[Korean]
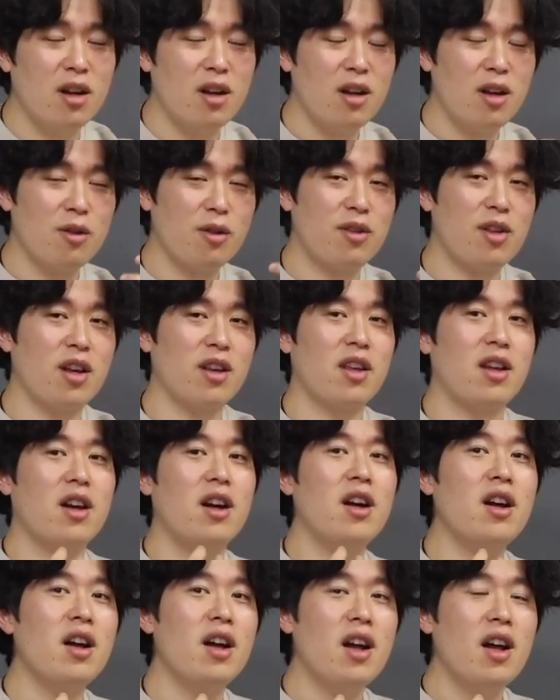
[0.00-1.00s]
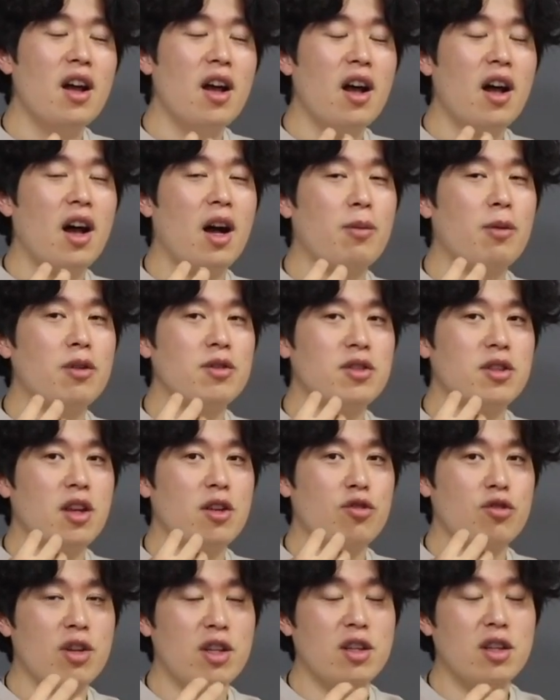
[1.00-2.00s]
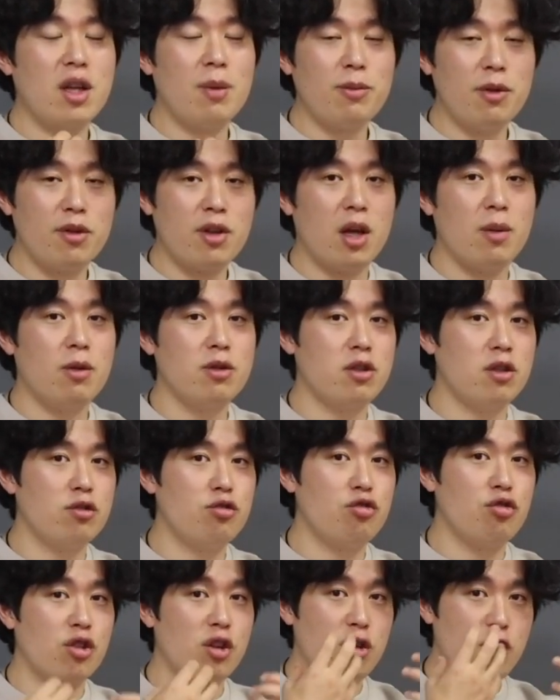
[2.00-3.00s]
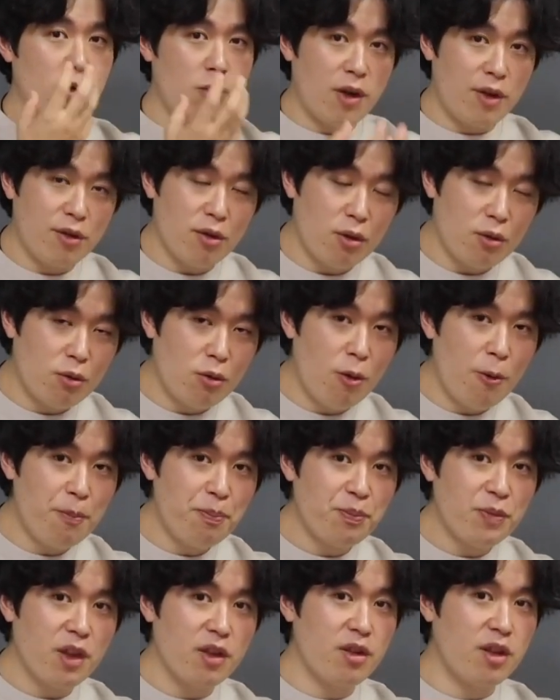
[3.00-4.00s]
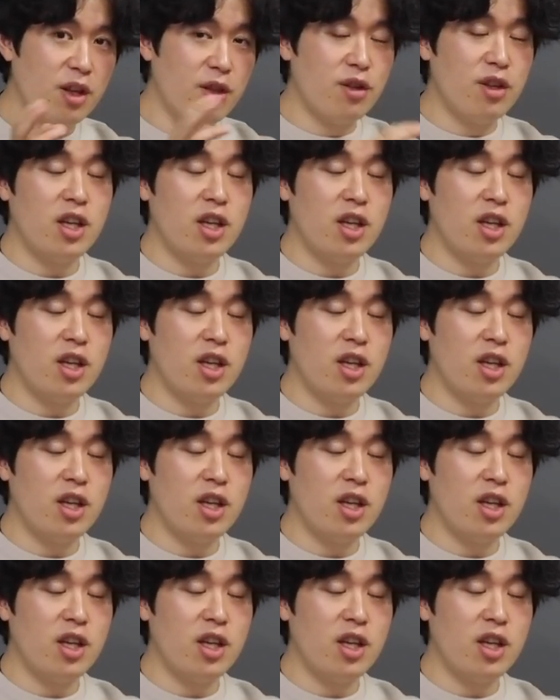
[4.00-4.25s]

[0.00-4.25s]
그래서 자기가 아버지의 유산에 탐나서 아버지를 죽이려고 했었고 그래서 이런,